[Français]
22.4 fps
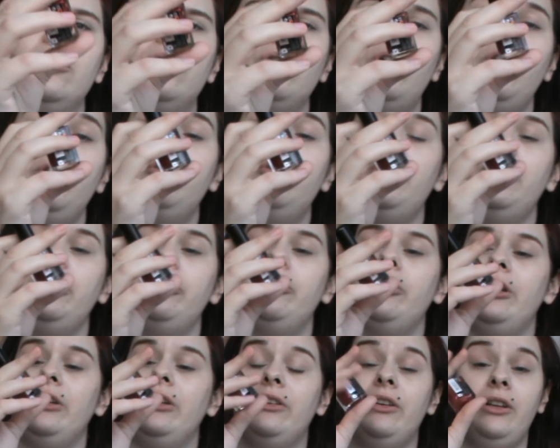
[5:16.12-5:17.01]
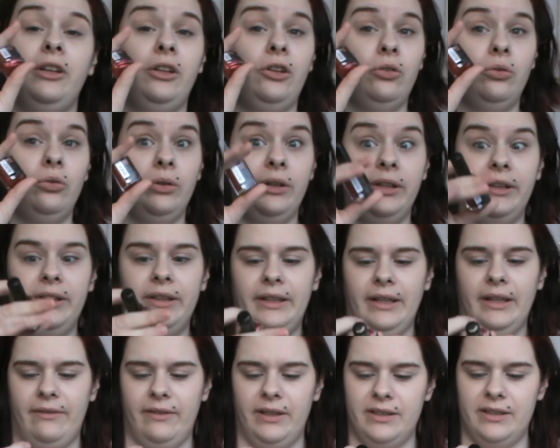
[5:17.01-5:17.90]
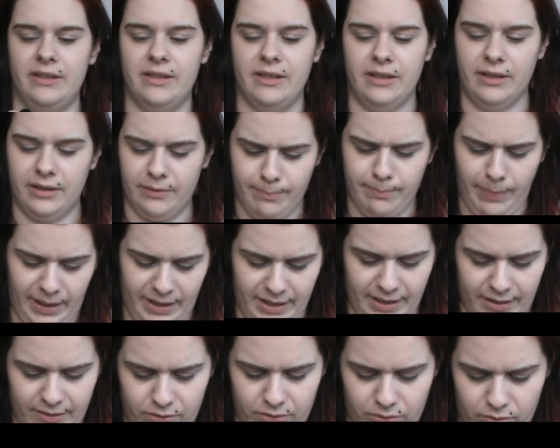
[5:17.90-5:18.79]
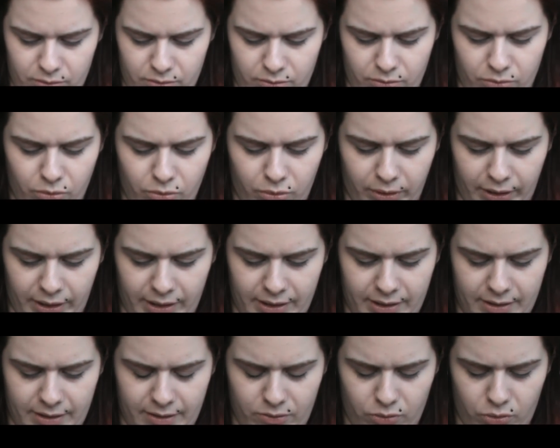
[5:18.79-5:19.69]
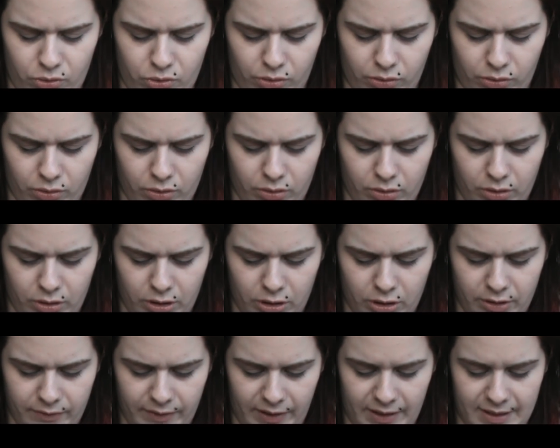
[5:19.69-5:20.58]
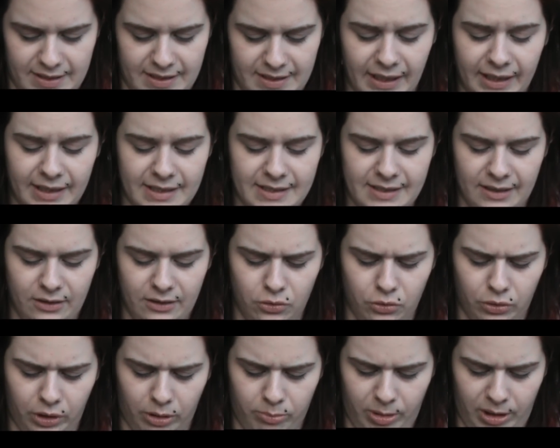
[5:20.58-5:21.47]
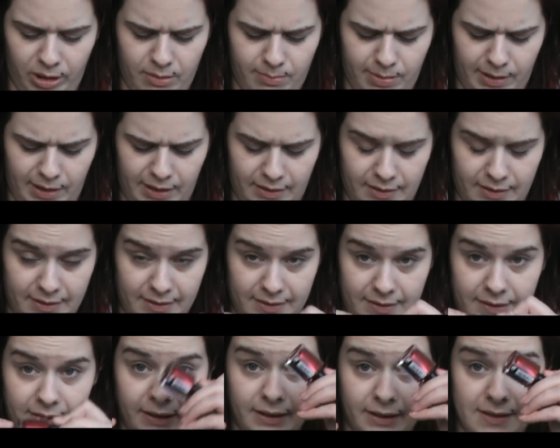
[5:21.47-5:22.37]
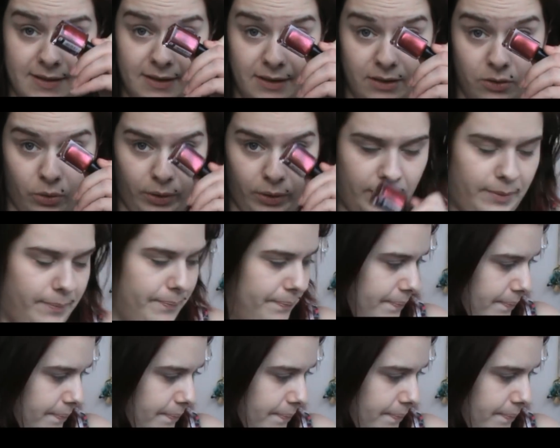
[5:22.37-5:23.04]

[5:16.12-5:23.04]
est très très très très joli avec des paillettes euh, dorées temps, Des irisés dorés, pas des paillettes, des irisés dorés.